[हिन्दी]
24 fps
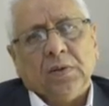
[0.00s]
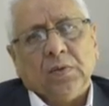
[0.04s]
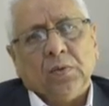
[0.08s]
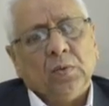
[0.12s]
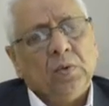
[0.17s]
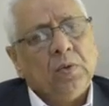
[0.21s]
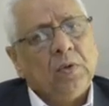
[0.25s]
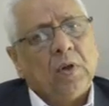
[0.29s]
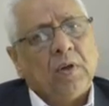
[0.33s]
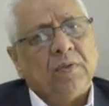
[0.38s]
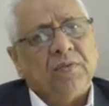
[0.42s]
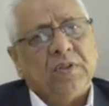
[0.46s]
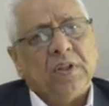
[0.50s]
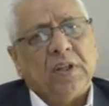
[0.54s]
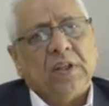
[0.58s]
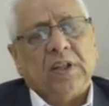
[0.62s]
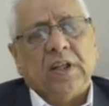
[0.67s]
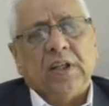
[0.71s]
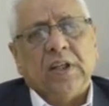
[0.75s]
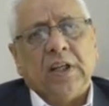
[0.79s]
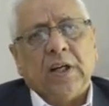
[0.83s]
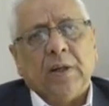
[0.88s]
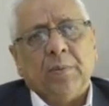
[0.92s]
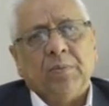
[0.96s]
उन अफसर
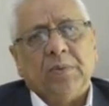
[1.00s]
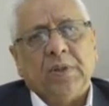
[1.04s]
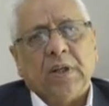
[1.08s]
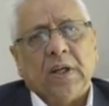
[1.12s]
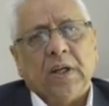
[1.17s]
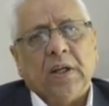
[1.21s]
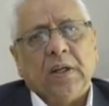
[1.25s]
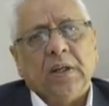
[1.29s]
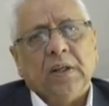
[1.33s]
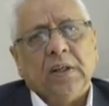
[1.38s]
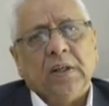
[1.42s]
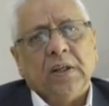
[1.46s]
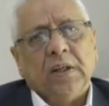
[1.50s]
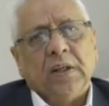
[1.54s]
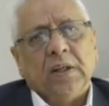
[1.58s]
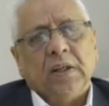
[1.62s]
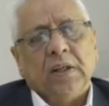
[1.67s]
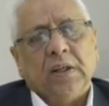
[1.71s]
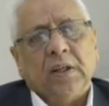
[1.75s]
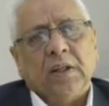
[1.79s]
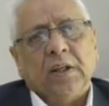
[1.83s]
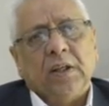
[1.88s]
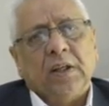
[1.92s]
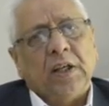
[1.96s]
का नाम था
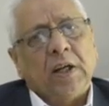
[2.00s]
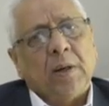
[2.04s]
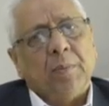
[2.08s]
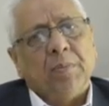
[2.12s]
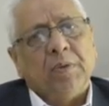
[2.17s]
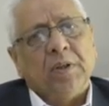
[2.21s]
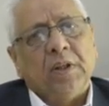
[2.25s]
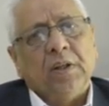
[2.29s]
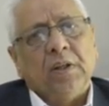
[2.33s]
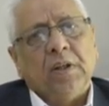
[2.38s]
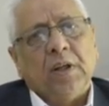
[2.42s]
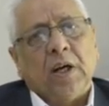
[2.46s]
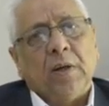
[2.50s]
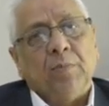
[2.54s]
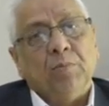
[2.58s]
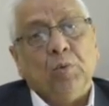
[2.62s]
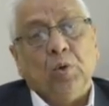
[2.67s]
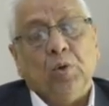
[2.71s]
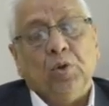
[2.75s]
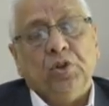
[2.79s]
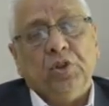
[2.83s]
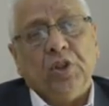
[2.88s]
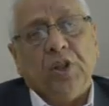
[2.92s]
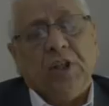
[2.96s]
कैप्टन
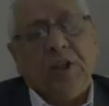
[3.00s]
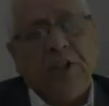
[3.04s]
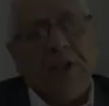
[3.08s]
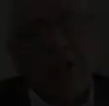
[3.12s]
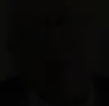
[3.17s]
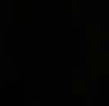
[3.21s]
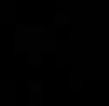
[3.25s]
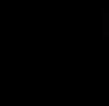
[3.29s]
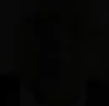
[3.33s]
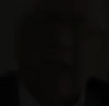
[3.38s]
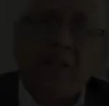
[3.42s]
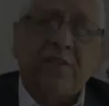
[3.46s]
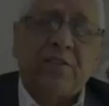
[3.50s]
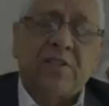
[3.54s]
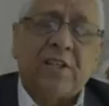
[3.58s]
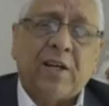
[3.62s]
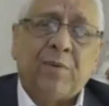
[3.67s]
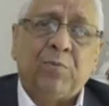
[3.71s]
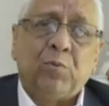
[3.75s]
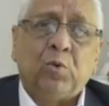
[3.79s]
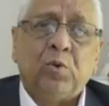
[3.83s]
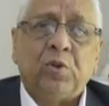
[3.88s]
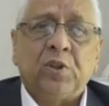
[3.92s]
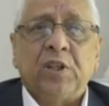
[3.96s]
अब्दुल जलील वाल
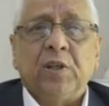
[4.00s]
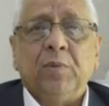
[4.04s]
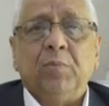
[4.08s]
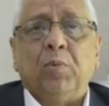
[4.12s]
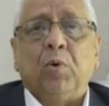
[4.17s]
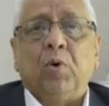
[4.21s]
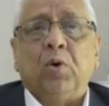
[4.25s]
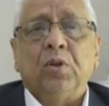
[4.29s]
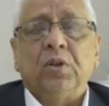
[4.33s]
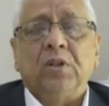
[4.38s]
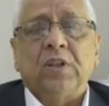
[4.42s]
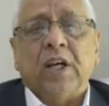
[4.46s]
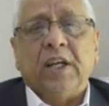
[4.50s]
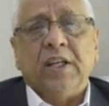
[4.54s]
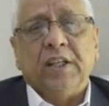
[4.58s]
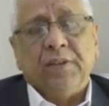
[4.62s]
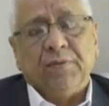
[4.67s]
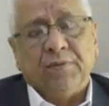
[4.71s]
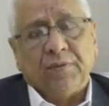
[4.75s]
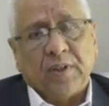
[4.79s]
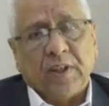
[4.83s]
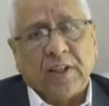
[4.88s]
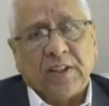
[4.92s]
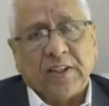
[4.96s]
साहब उनकी बहुत
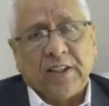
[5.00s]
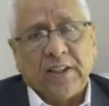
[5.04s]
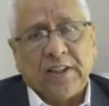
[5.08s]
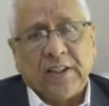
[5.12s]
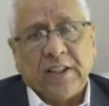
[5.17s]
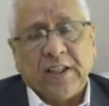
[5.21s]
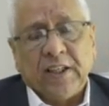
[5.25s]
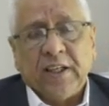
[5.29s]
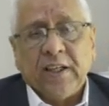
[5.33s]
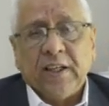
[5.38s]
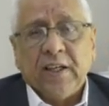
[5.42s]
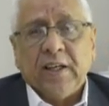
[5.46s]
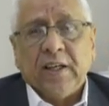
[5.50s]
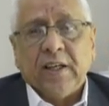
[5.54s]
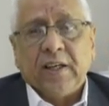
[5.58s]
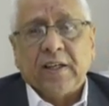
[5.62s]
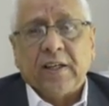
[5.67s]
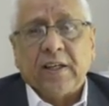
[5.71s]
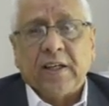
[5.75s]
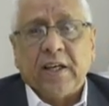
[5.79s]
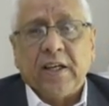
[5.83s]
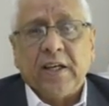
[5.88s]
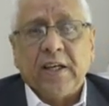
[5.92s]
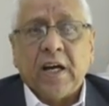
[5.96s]
तारीफ़ करते थे
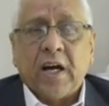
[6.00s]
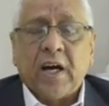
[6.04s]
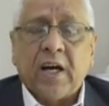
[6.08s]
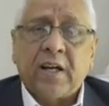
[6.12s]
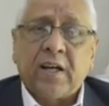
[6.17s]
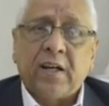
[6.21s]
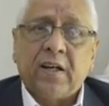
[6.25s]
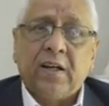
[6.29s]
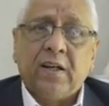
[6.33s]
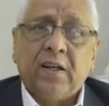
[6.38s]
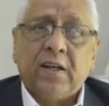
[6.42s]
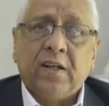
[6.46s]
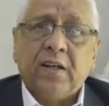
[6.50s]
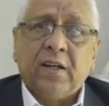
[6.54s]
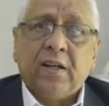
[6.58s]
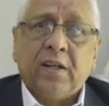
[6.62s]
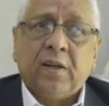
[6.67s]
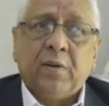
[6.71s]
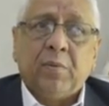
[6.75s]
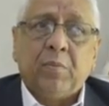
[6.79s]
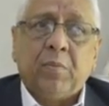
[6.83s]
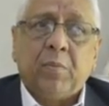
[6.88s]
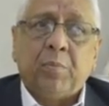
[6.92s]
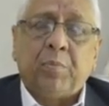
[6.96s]
कि यार
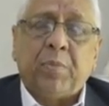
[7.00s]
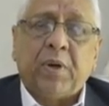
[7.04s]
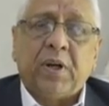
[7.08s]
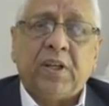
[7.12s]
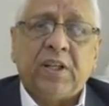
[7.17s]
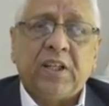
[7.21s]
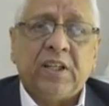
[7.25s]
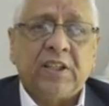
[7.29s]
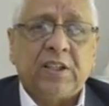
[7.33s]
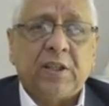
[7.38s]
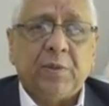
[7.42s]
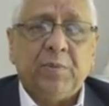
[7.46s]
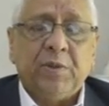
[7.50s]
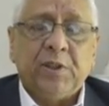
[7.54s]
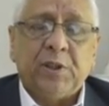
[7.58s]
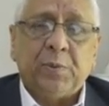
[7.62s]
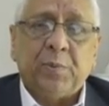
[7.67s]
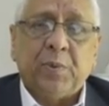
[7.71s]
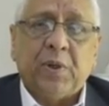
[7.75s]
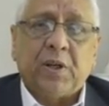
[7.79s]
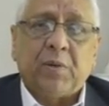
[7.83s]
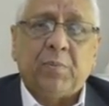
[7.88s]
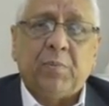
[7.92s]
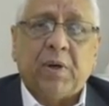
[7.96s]
पलटन के बीच
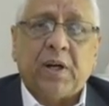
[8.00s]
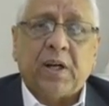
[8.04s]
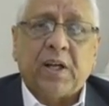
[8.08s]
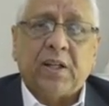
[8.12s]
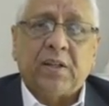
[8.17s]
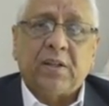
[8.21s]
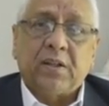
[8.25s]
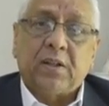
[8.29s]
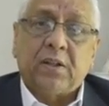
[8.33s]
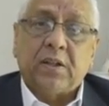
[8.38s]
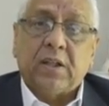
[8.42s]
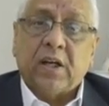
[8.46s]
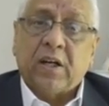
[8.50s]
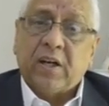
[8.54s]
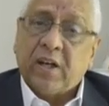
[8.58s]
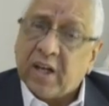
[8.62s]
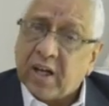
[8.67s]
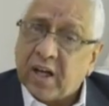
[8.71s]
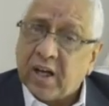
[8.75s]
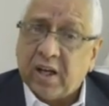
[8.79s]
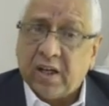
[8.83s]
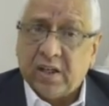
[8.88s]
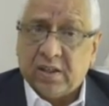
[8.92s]
में एक बड़ा तगड़ा